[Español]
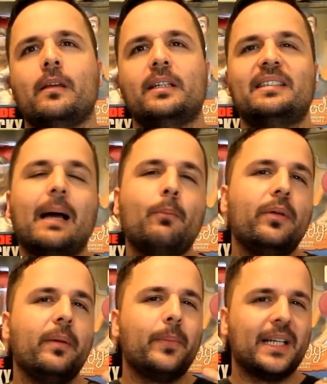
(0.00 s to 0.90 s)
Está
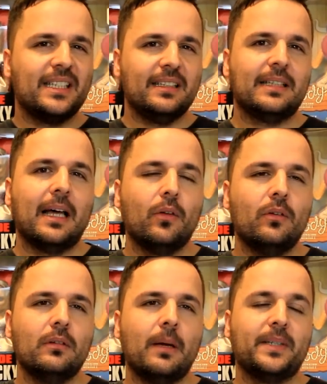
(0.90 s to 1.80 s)
muy bien
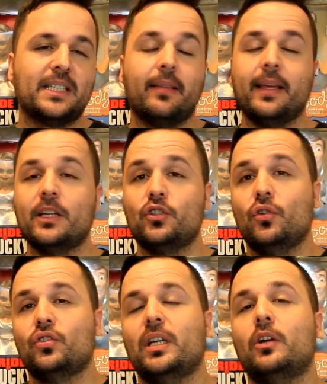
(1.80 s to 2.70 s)
presentado, a pesar de que yo
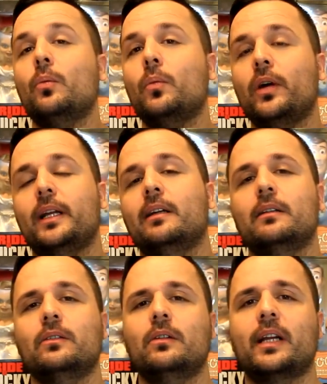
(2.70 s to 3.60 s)
no sé cómo era,
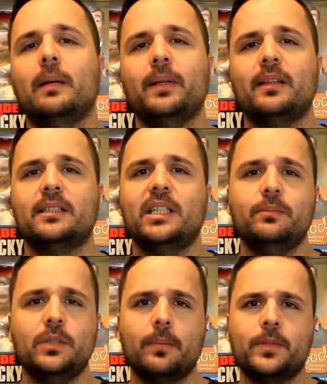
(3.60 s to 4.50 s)
¿no? Realmente
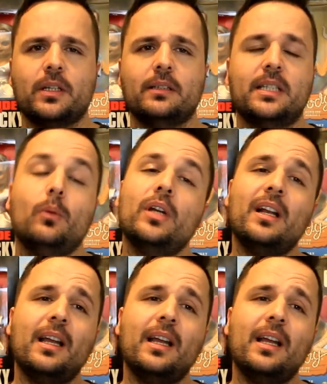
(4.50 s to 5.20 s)
Steve Jobs. Según he